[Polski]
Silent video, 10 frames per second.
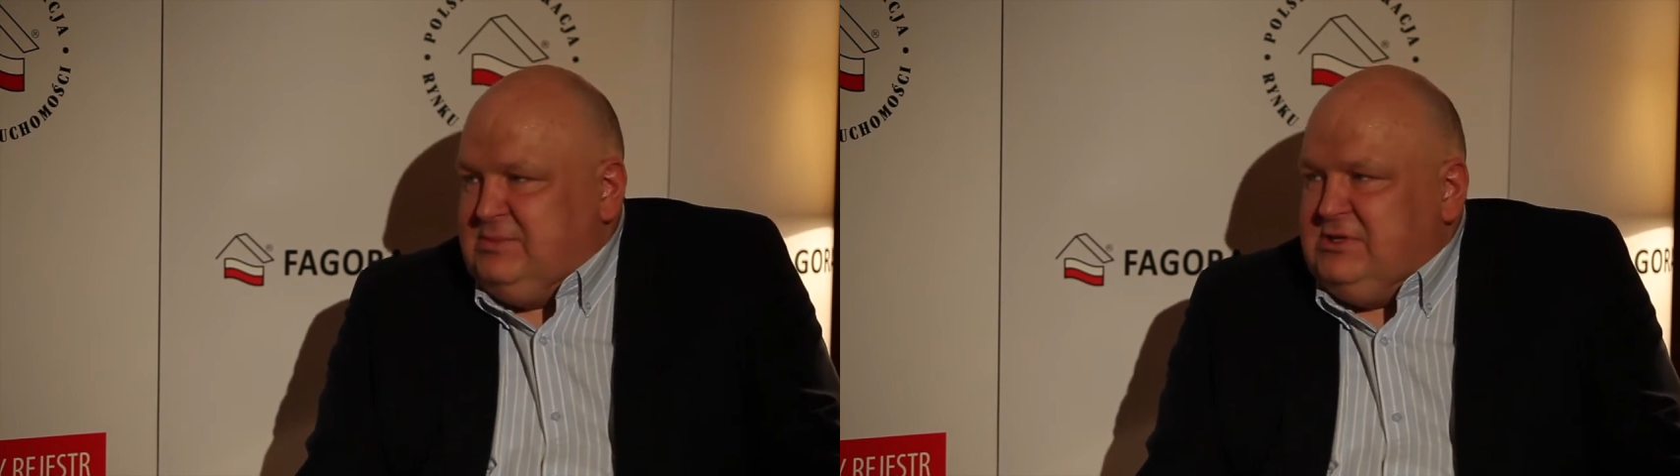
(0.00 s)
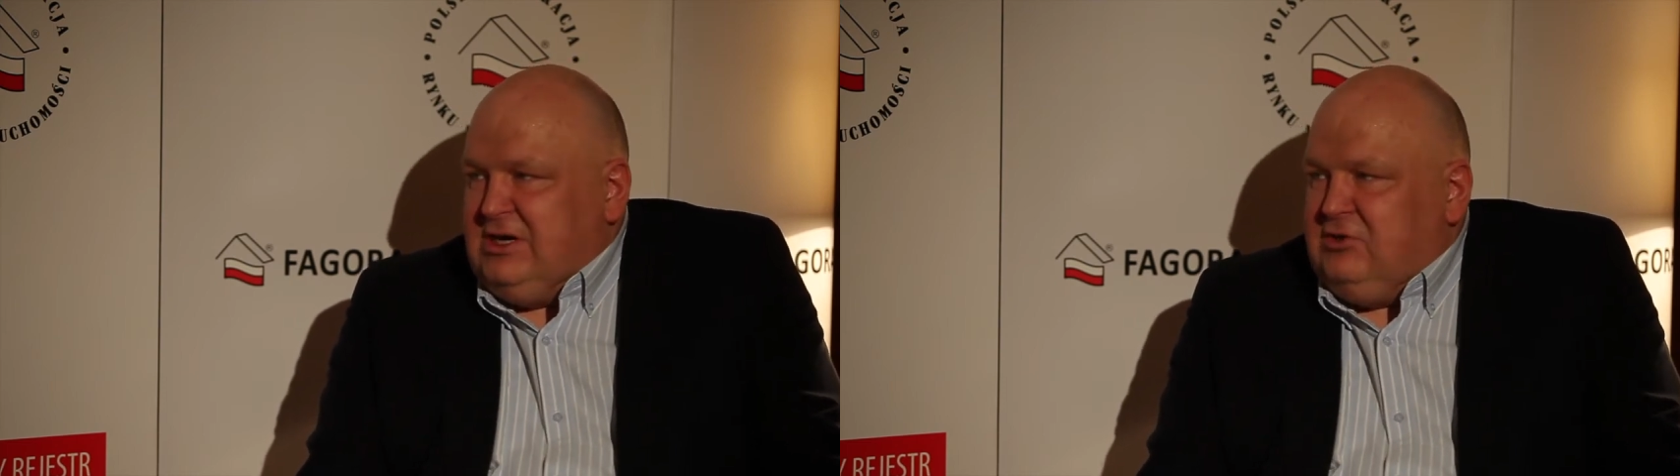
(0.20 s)

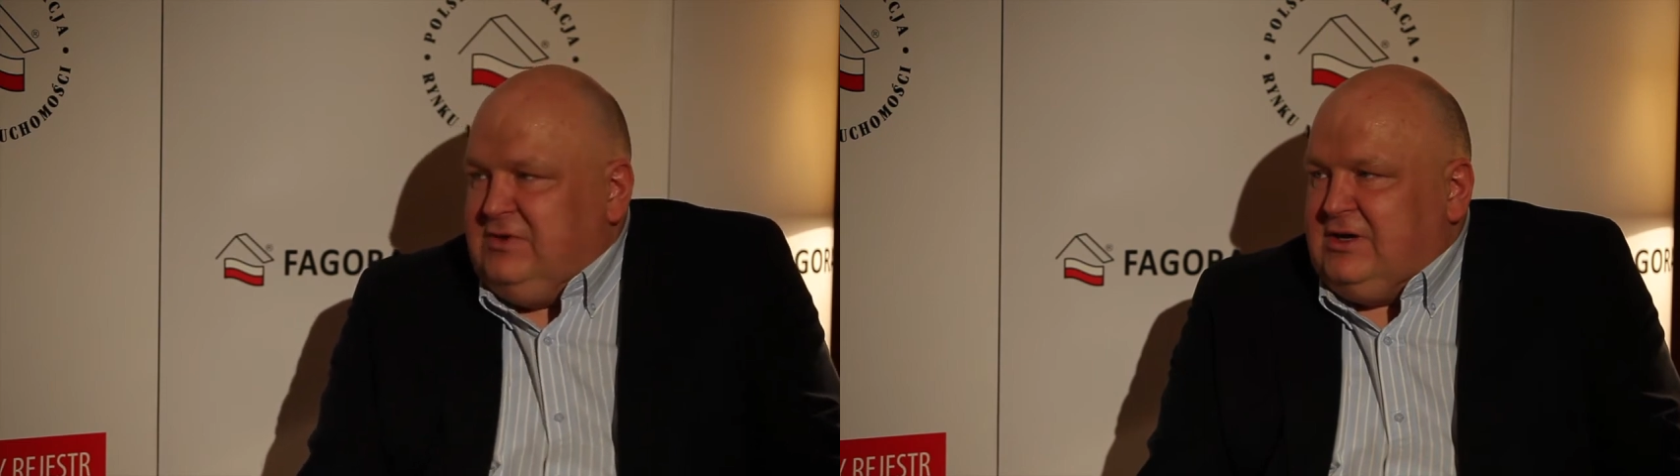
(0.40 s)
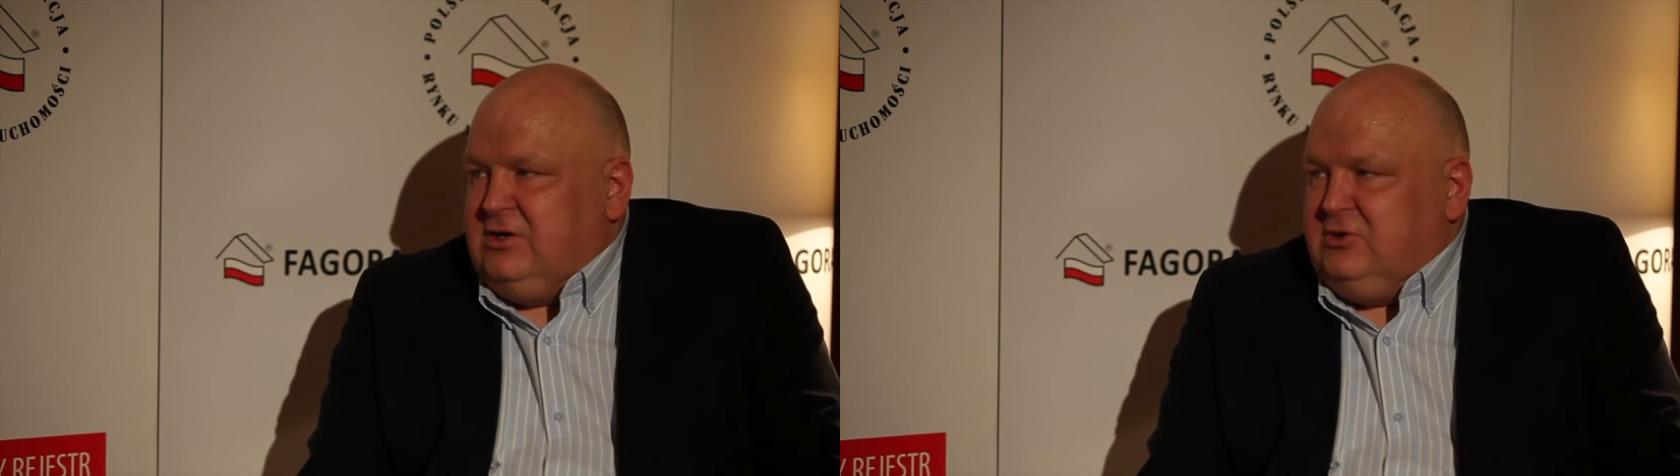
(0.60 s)
gdyby
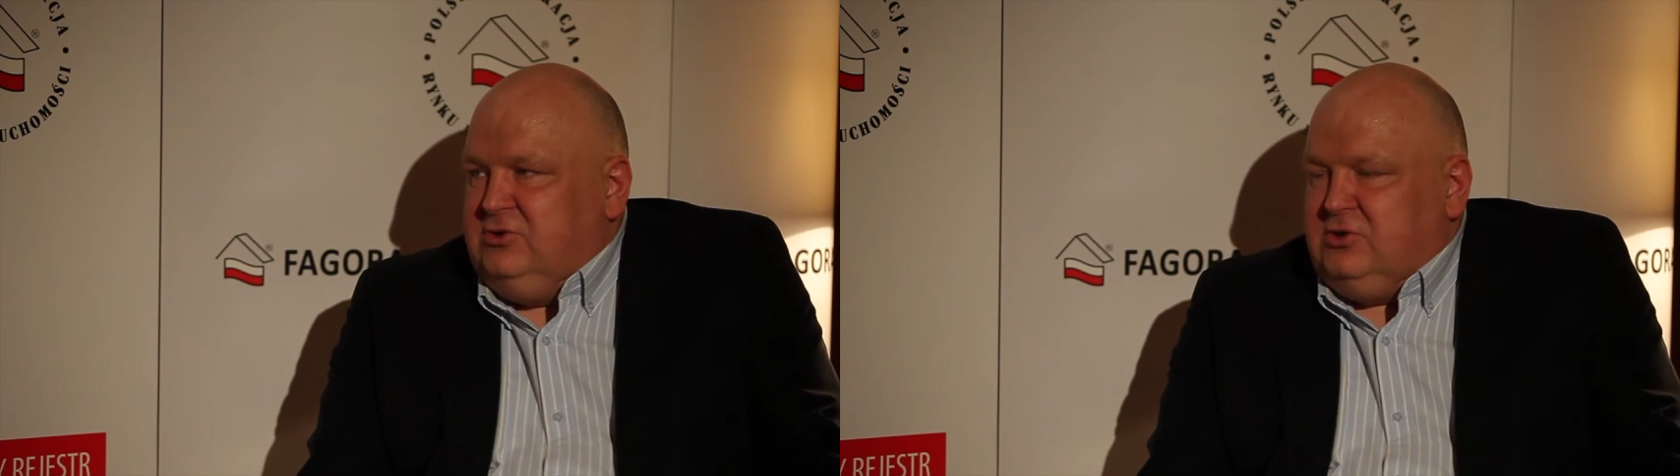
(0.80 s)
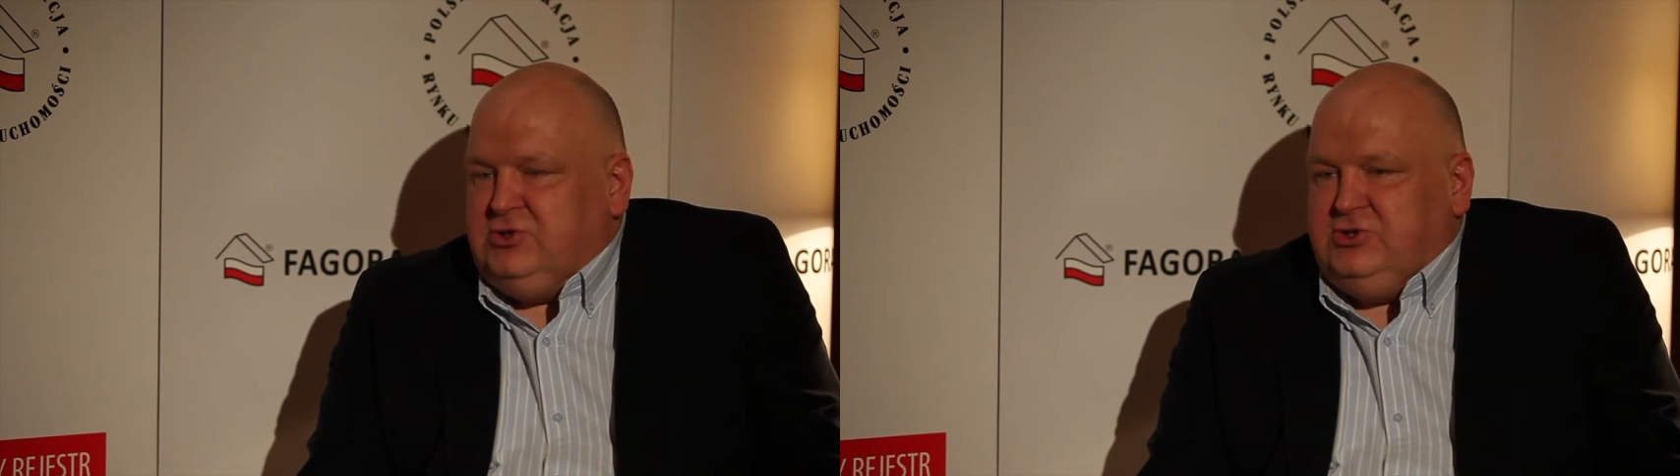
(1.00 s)
jego
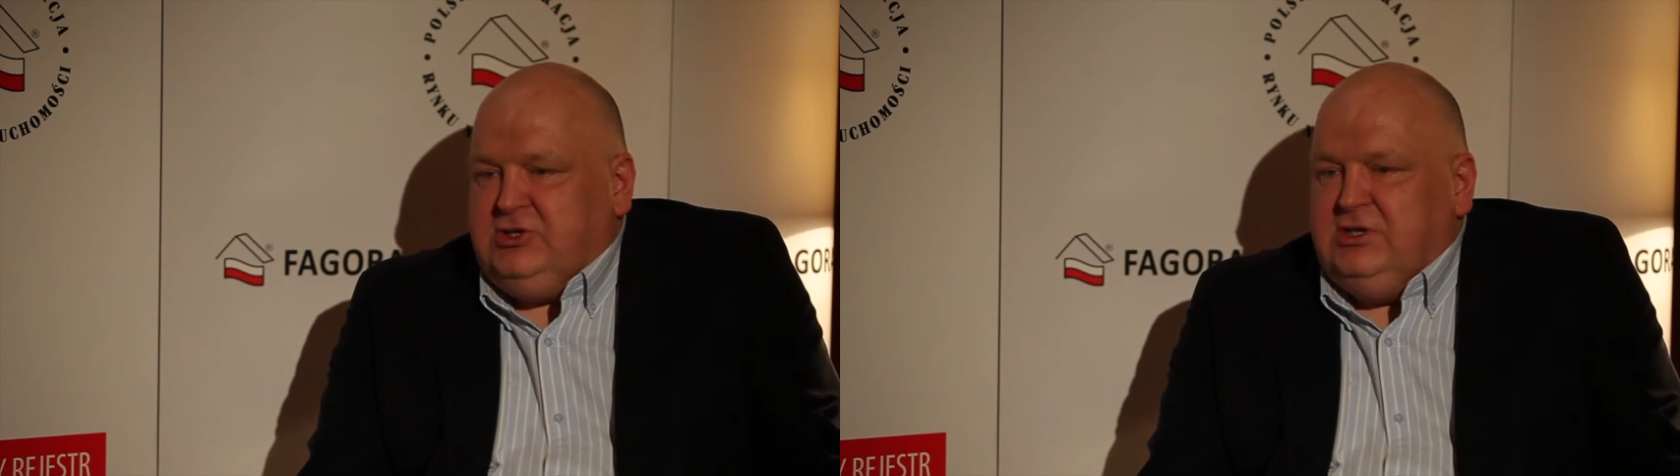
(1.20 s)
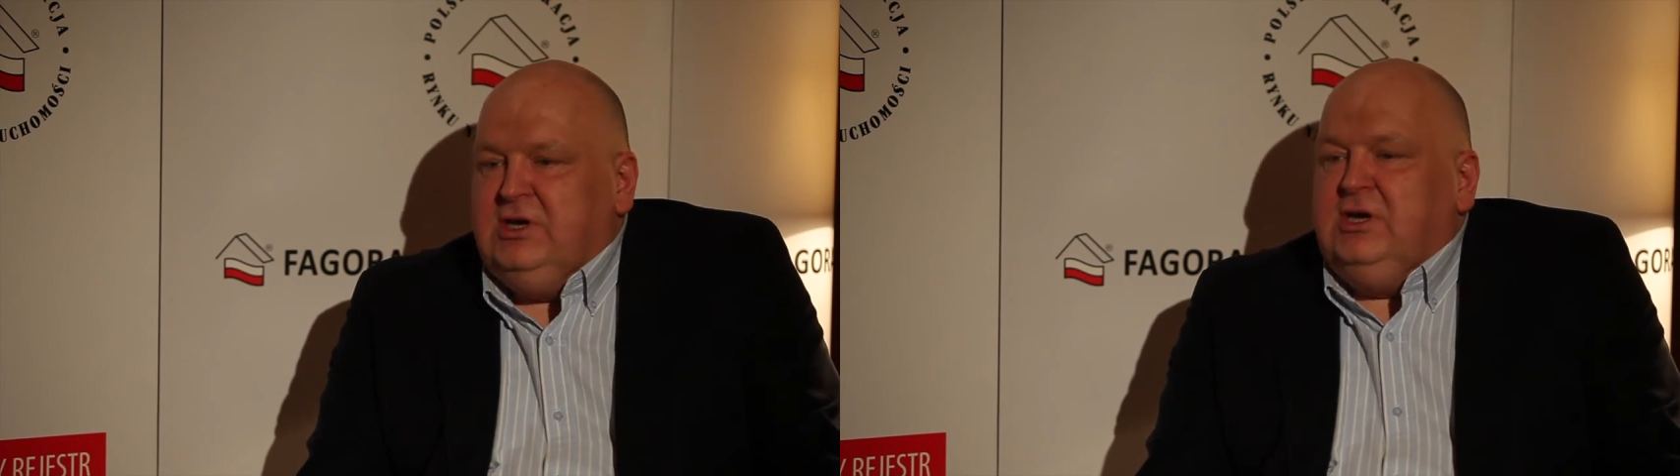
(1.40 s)

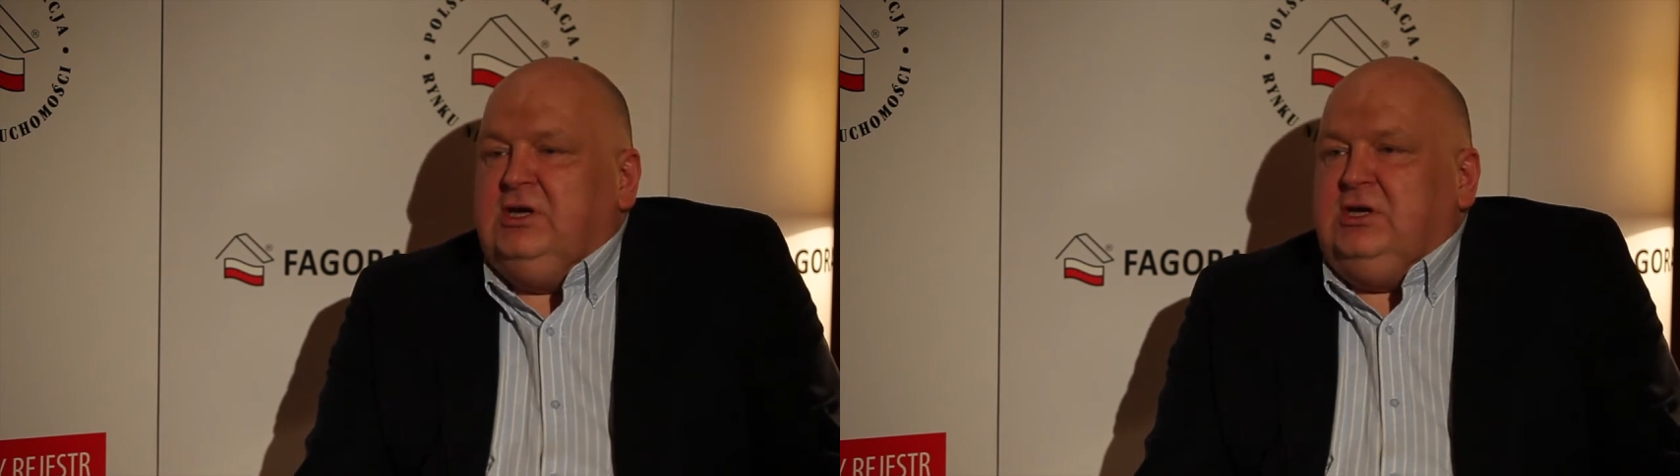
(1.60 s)
wiarygodności.